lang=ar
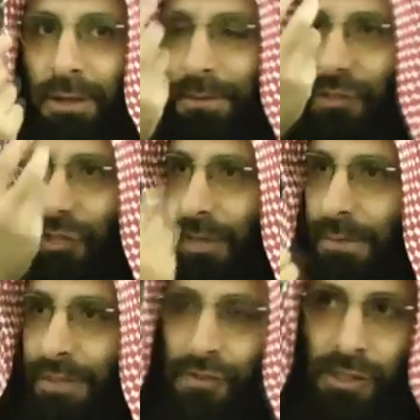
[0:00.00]
بيلبس
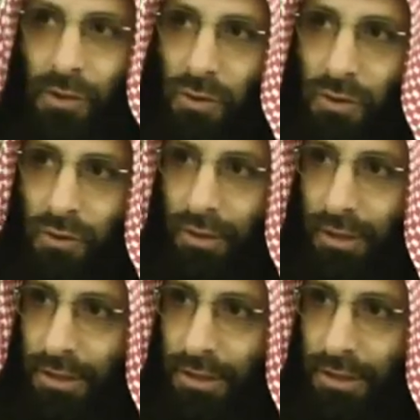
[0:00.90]
قميص له